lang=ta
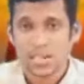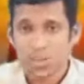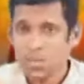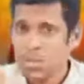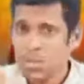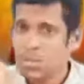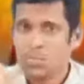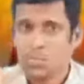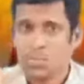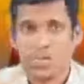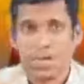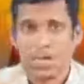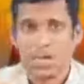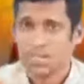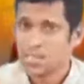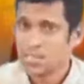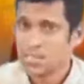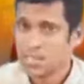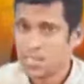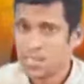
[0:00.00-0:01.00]
யூரின்
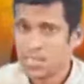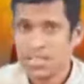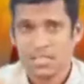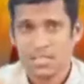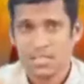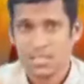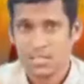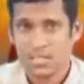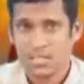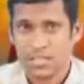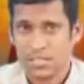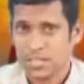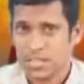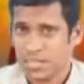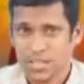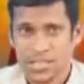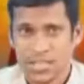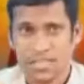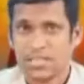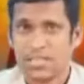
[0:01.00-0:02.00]
போனால் சிறுநீர்
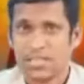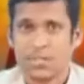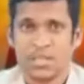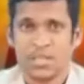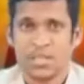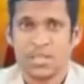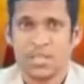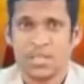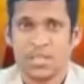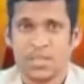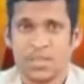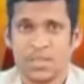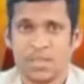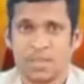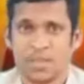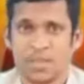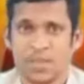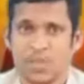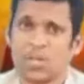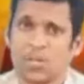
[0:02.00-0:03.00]
கழிச்சோம்னா
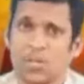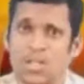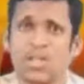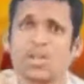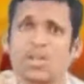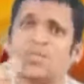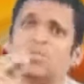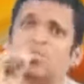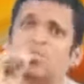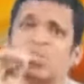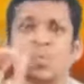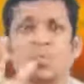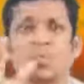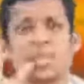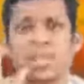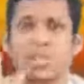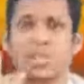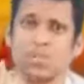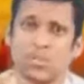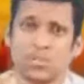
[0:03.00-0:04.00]
உடனே கொஞ்சமாக
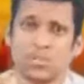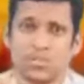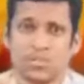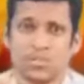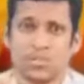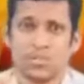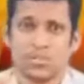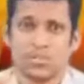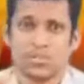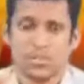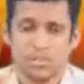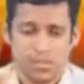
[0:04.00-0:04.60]
தண்ணி குடிச்சிடணும்